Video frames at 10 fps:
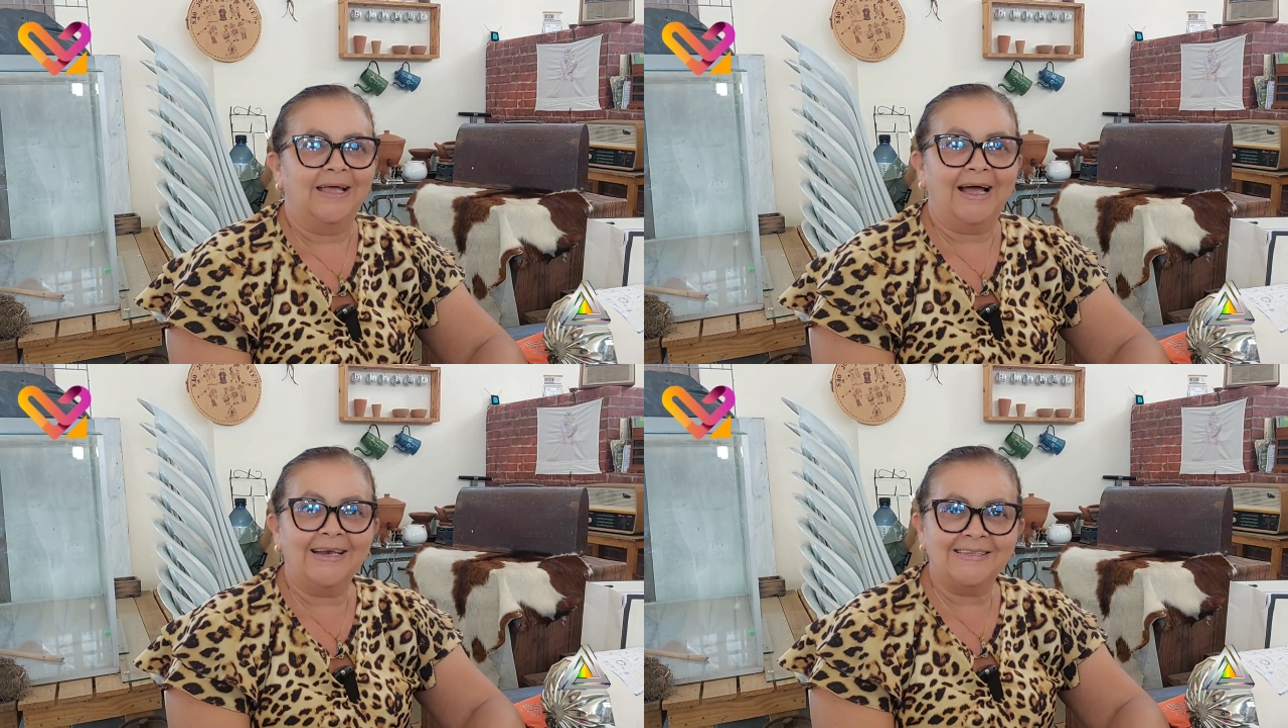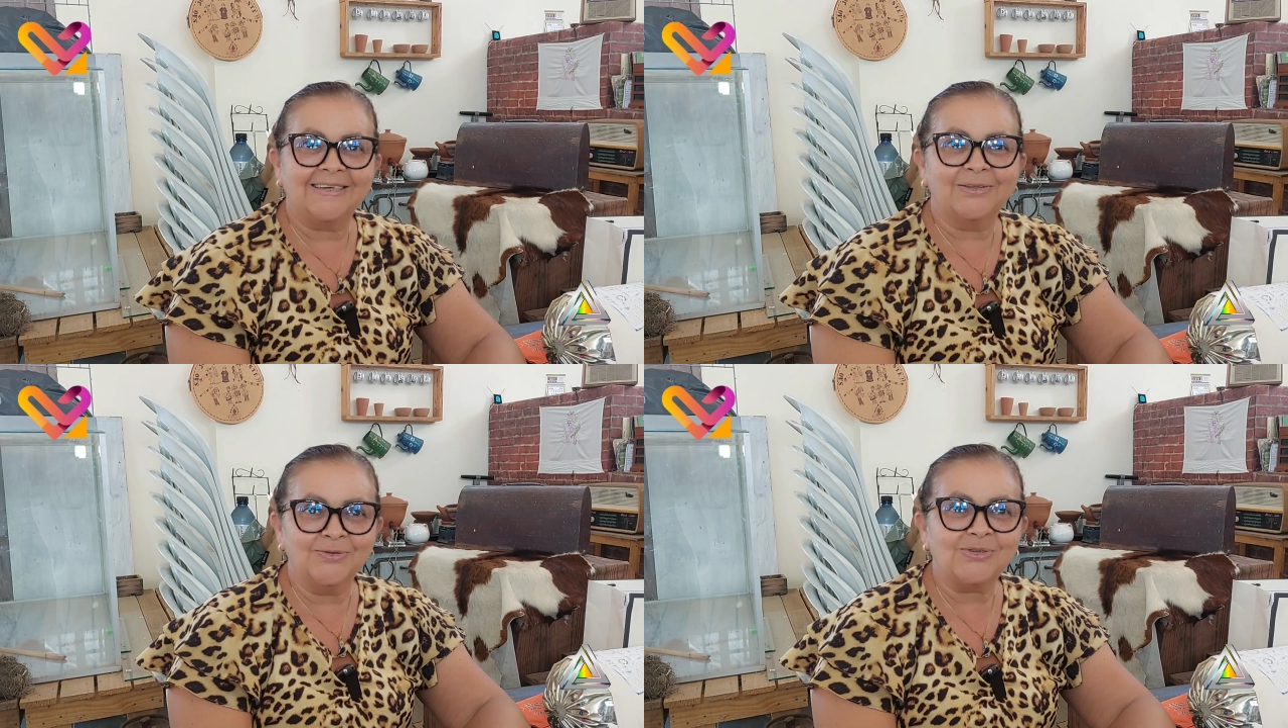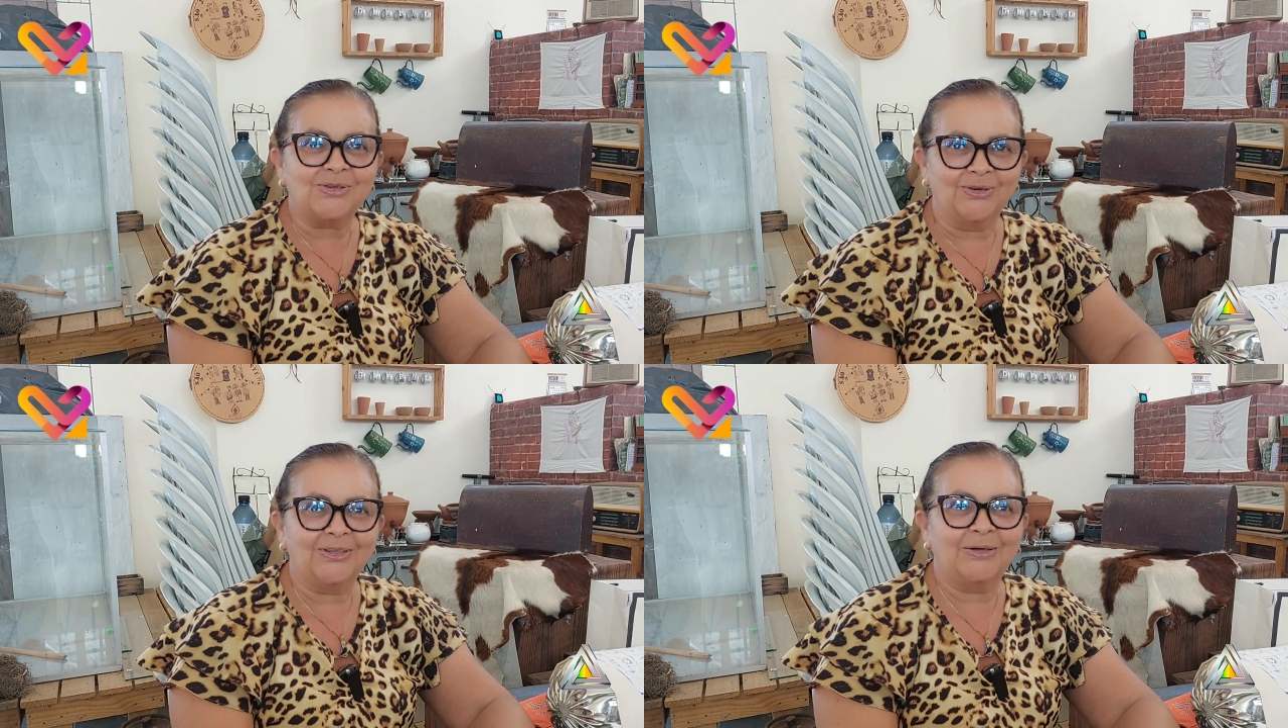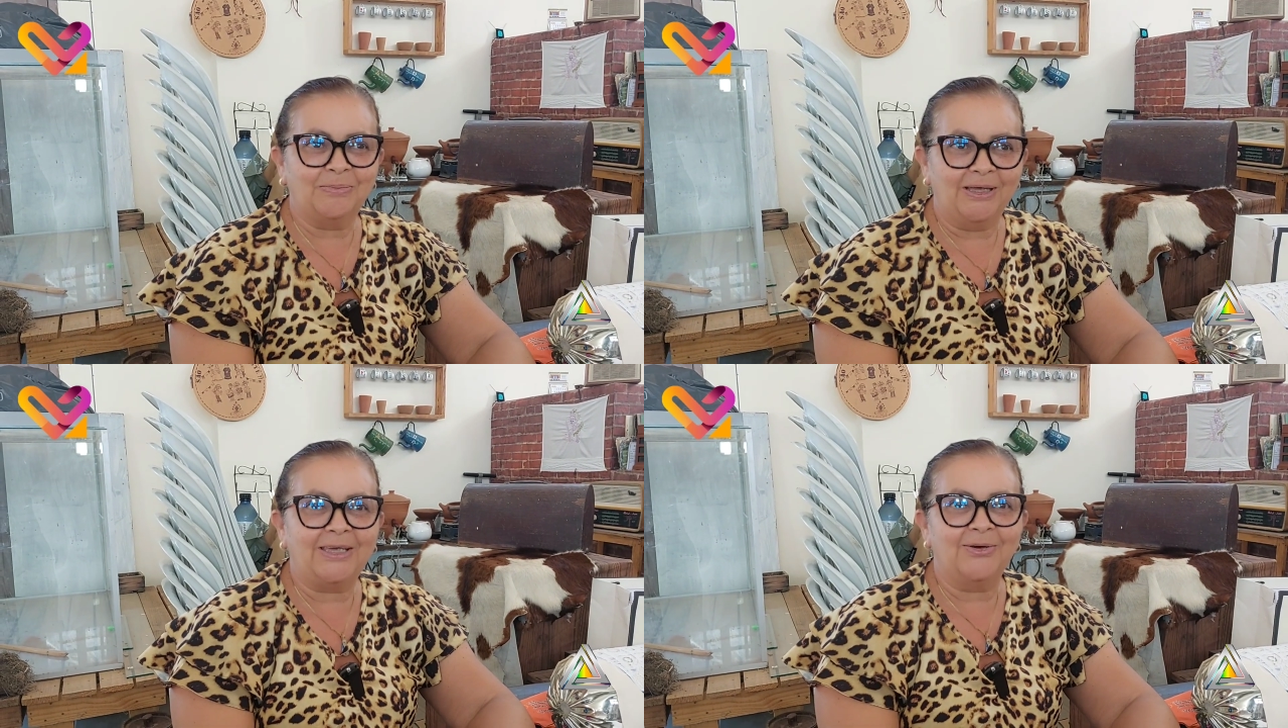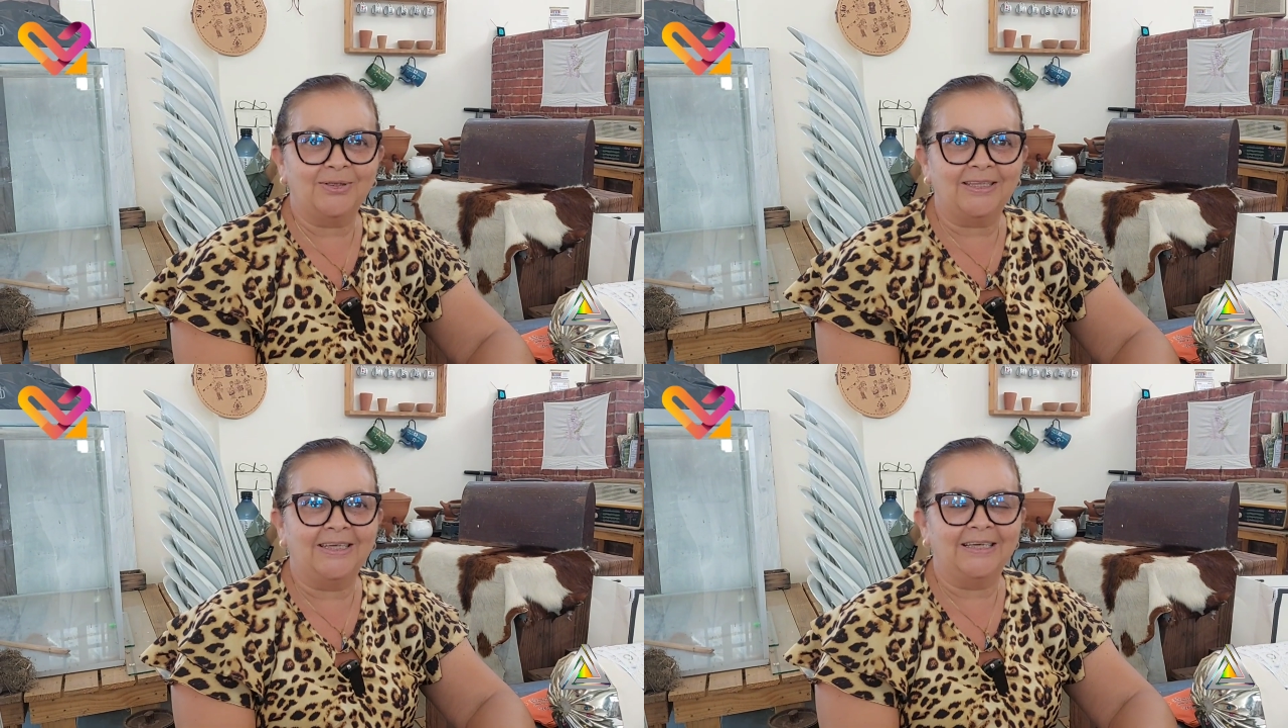Realizando um sonho também que
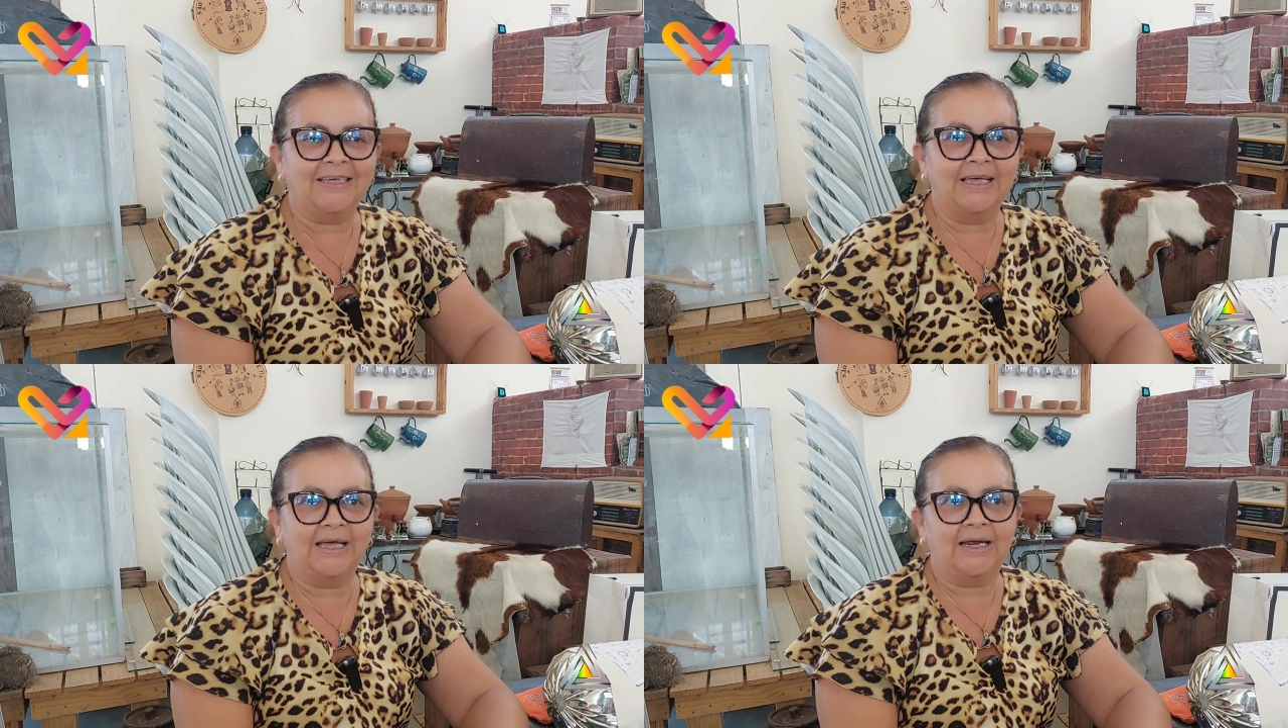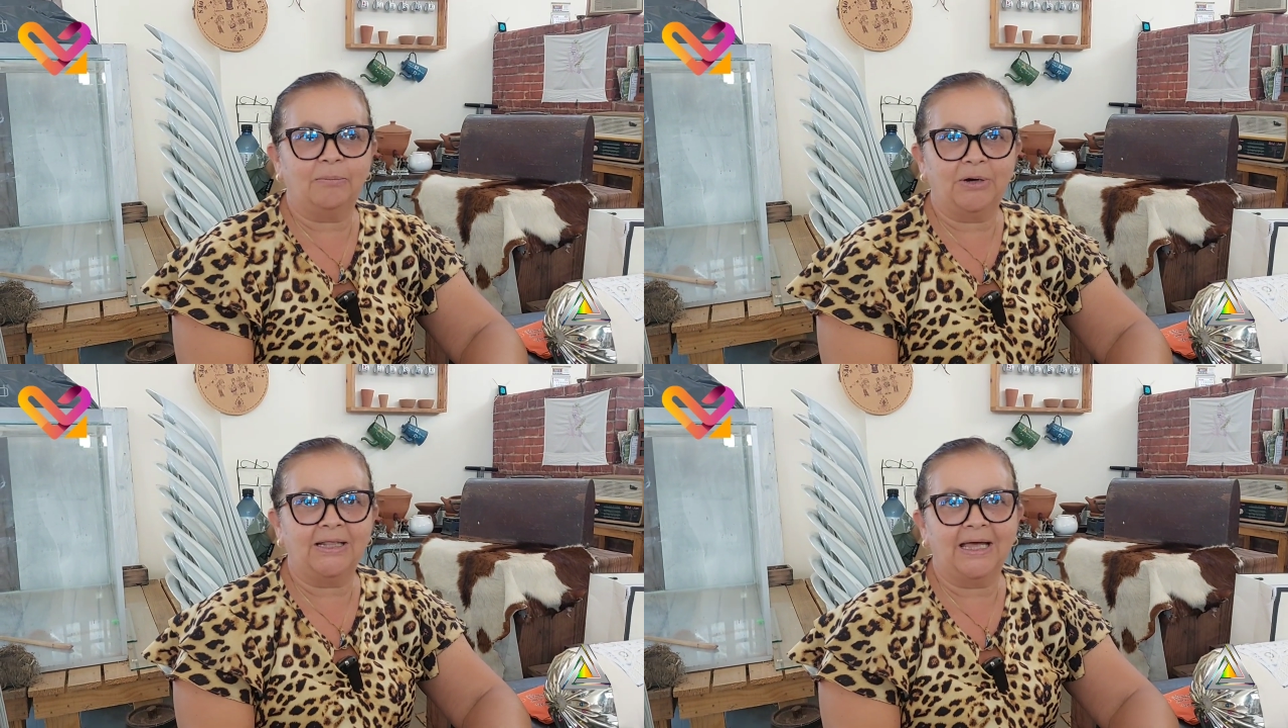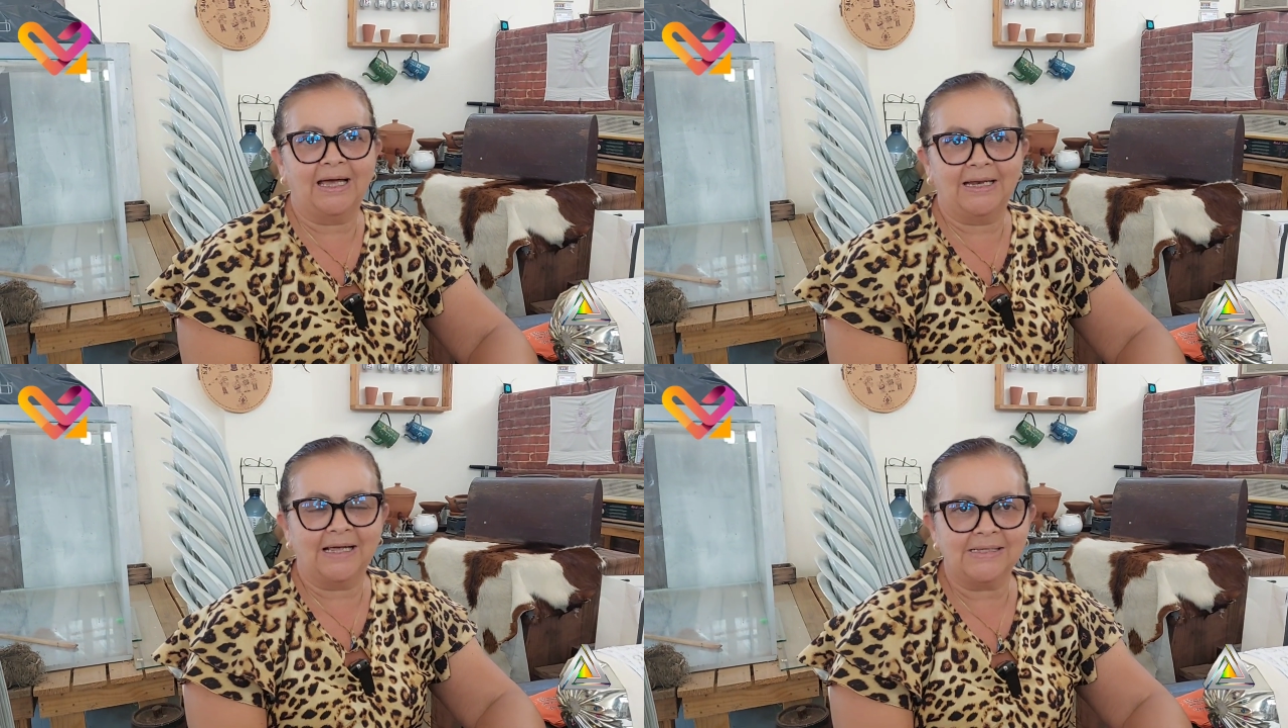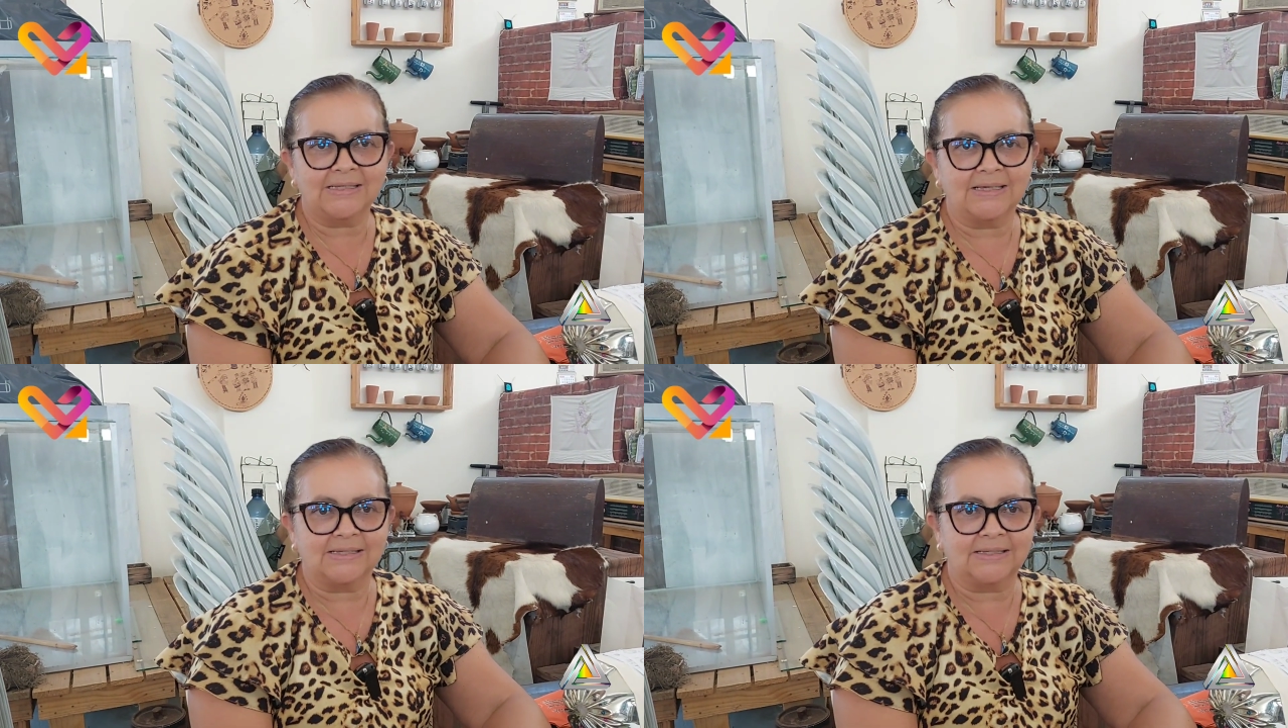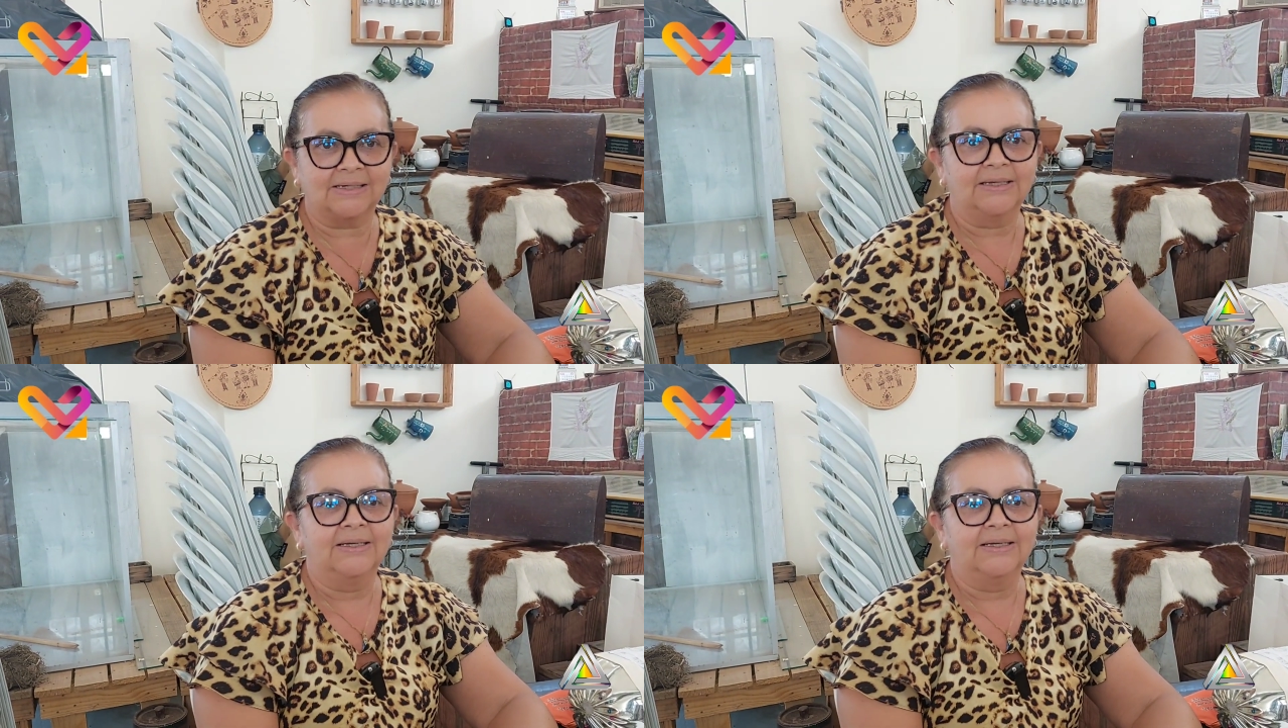eu tinha, que era aprender a Renascença.